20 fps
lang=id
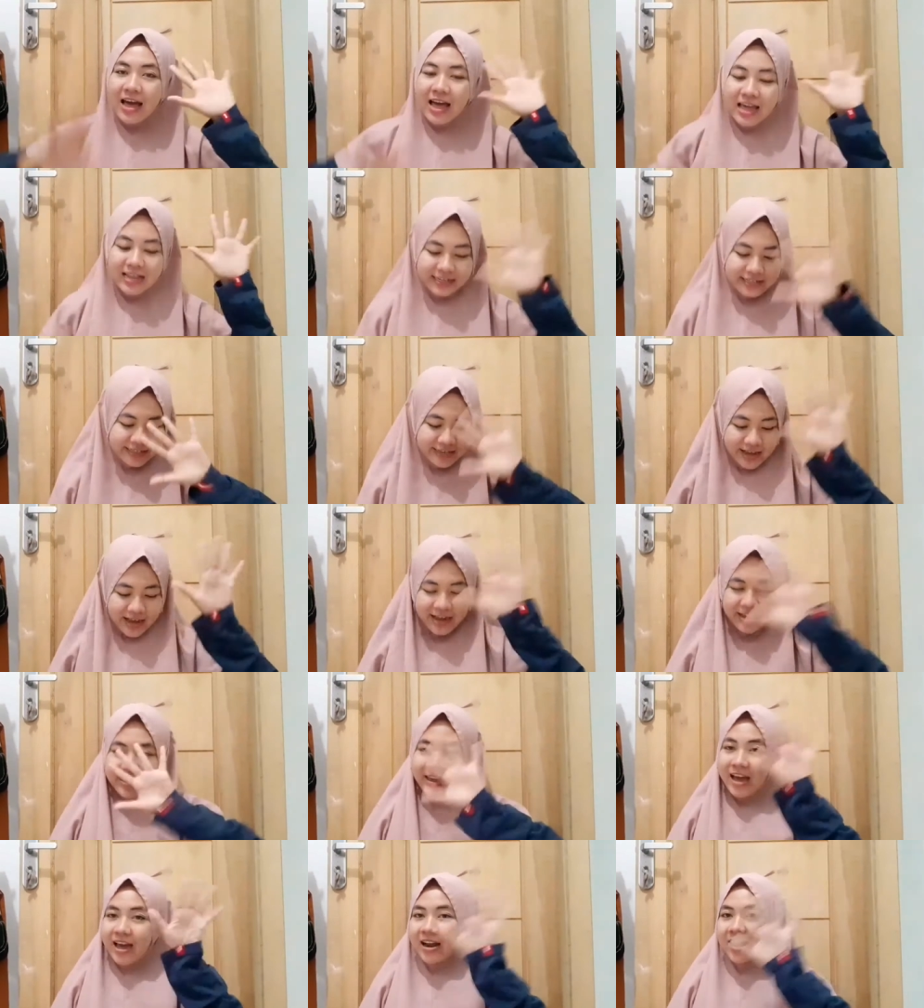
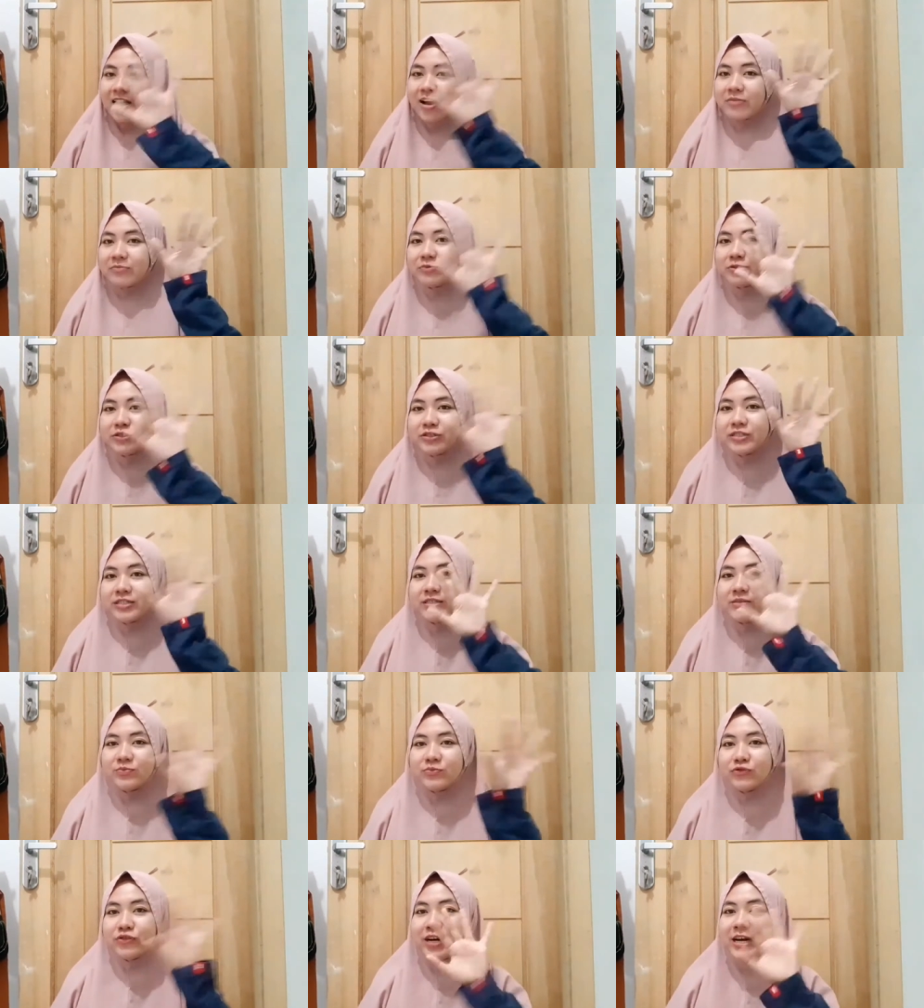Annyeong ya Rabun
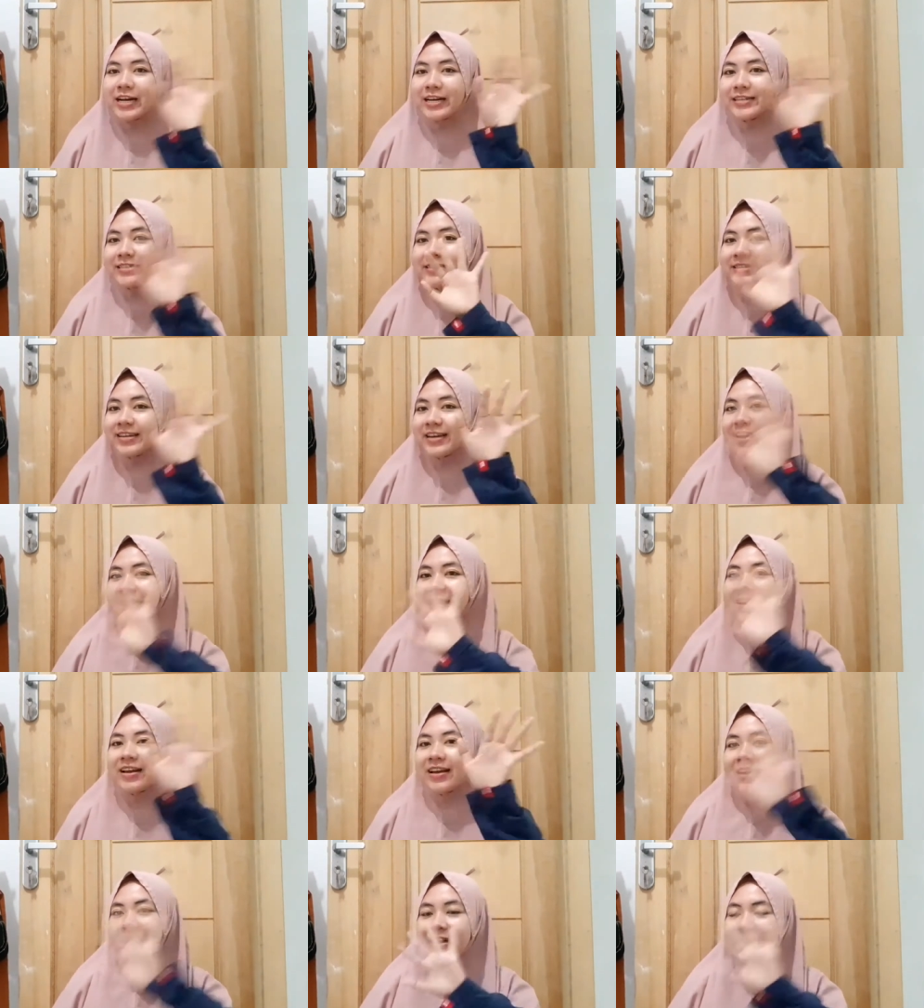semuanya
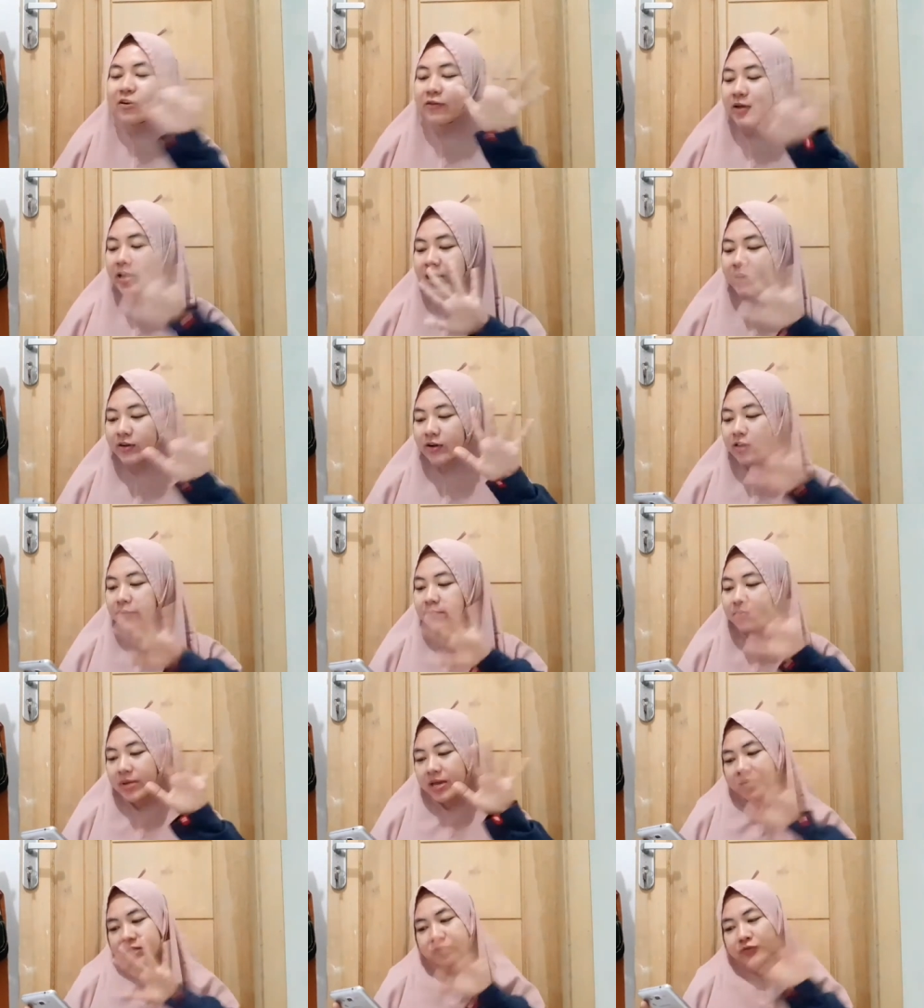
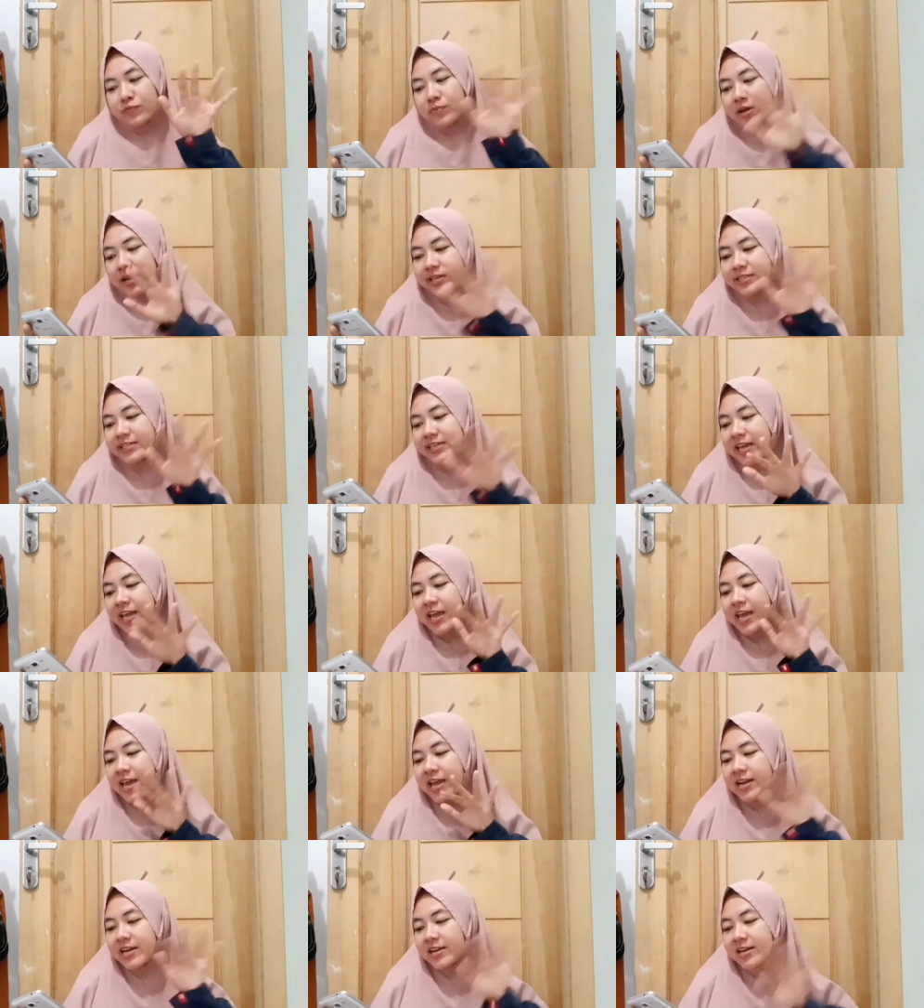Welcome back to my
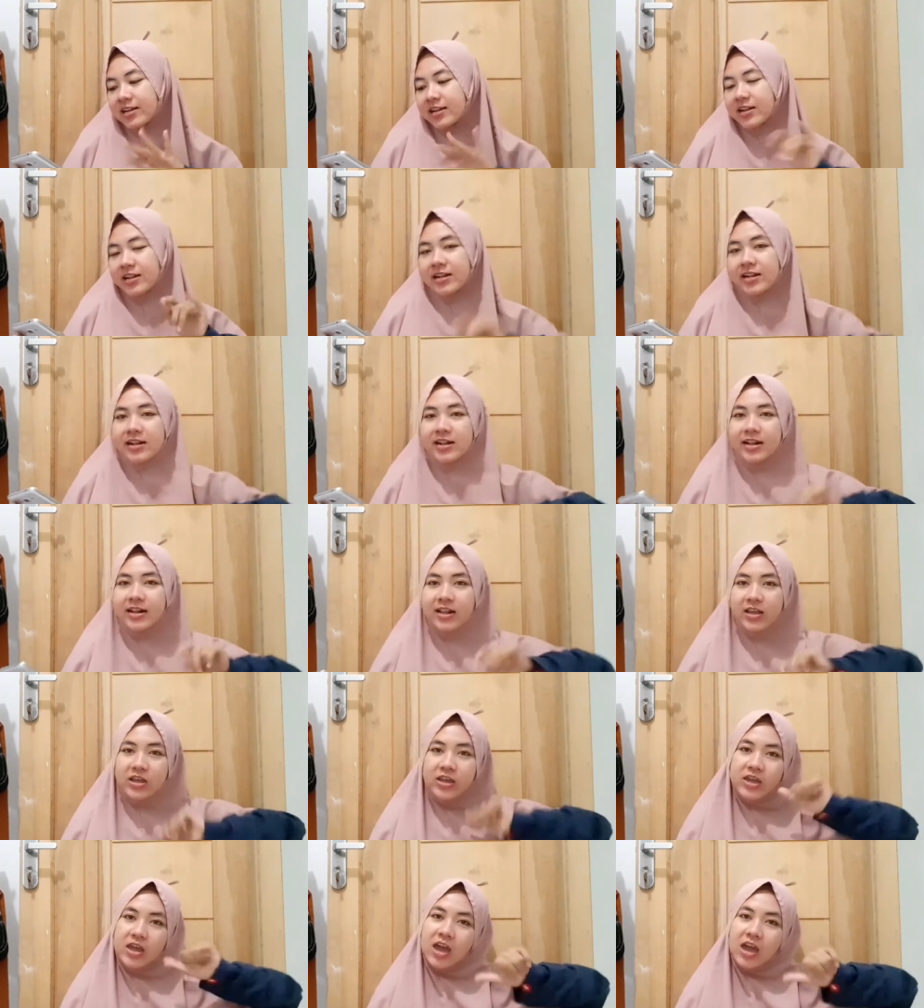channel